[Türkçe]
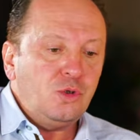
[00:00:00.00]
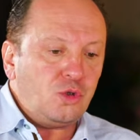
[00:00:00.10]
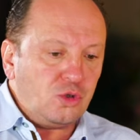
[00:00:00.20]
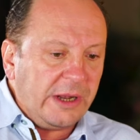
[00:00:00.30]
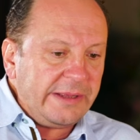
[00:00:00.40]

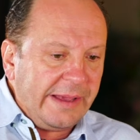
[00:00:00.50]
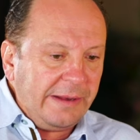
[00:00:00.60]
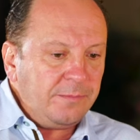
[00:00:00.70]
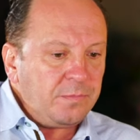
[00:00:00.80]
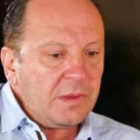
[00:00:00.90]

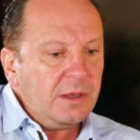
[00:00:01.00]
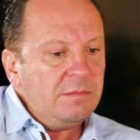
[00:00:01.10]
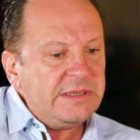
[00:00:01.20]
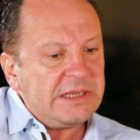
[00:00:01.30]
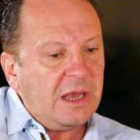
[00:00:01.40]
sunarken
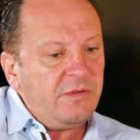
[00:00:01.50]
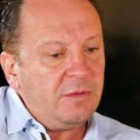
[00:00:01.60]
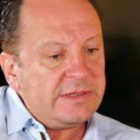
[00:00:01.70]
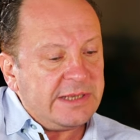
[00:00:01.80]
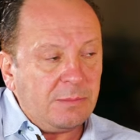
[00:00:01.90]

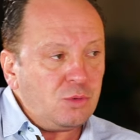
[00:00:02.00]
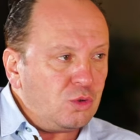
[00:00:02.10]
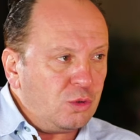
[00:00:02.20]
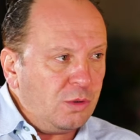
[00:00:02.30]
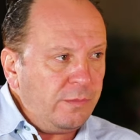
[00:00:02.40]
misafirimiz hem
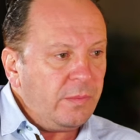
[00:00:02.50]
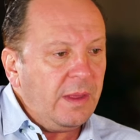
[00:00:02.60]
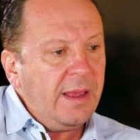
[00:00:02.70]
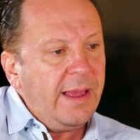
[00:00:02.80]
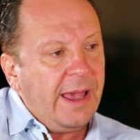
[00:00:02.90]
sunumu
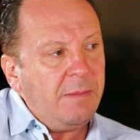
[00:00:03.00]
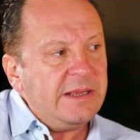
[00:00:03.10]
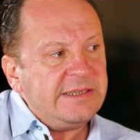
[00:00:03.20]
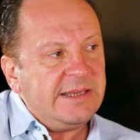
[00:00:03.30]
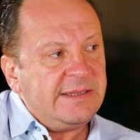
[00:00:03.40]

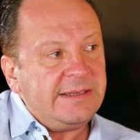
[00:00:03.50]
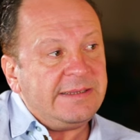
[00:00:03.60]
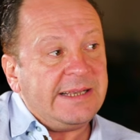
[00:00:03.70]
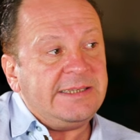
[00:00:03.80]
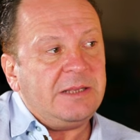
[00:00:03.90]
hem lezzetli
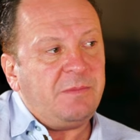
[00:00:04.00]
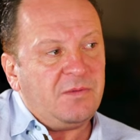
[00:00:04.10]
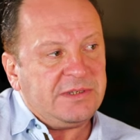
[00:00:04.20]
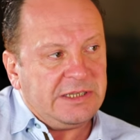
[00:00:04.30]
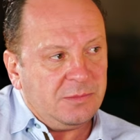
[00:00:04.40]
test
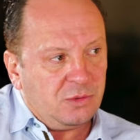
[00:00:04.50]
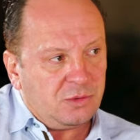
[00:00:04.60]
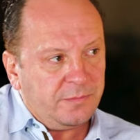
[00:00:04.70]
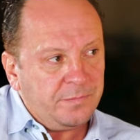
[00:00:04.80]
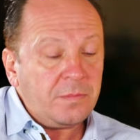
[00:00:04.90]
etme fırsatı
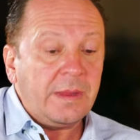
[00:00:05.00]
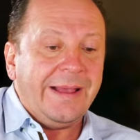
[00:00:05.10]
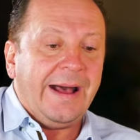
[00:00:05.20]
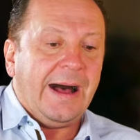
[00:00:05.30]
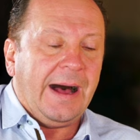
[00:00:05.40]
bulur.
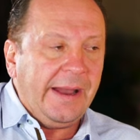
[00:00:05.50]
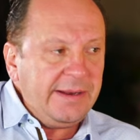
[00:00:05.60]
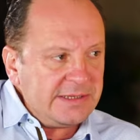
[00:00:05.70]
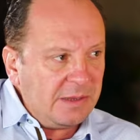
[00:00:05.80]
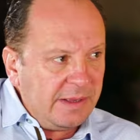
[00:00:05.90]

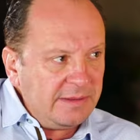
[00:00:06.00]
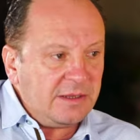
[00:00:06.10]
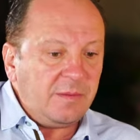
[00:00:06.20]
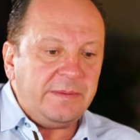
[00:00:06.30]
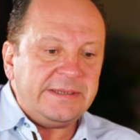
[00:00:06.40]
Aynı
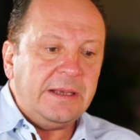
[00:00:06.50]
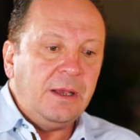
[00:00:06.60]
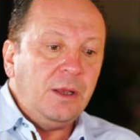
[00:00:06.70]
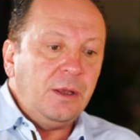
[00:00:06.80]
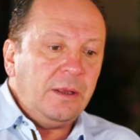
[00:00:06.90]
zamanda tabii biz
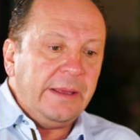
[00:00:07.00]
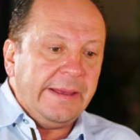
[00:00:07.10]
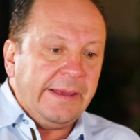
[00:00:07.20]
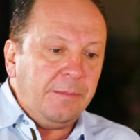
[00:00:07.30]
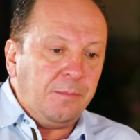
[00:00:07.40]

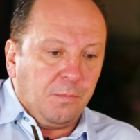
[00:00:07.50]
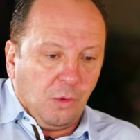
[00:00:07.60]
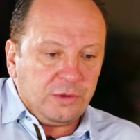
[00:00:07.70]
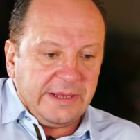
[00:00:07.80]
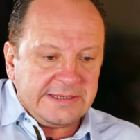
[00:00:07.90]
e,
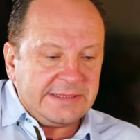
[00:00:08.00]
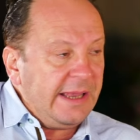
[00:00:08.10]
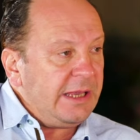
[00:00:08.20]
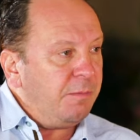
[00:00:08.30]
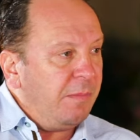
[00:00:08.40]

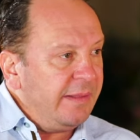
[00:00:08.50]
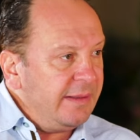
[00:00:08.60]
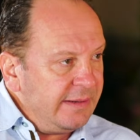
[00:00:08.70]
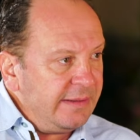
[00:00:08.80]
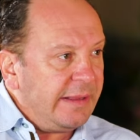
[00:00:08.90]
Portex'in
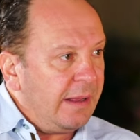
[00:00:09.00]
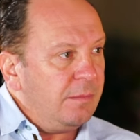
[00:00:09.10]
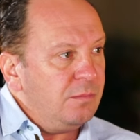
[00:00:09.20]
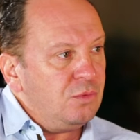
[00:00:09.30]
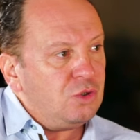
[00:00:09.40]
ekipmanlarını
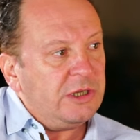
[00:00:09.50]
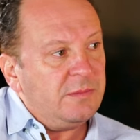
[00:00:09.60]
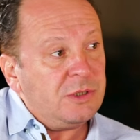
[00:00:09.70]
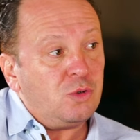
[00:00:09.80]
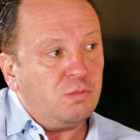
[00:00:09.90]
da
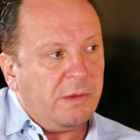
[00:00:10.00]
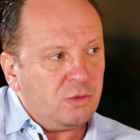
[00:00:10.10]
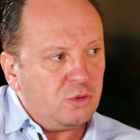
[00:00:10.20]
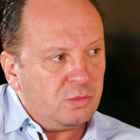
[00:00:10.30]
müşterimize sunmak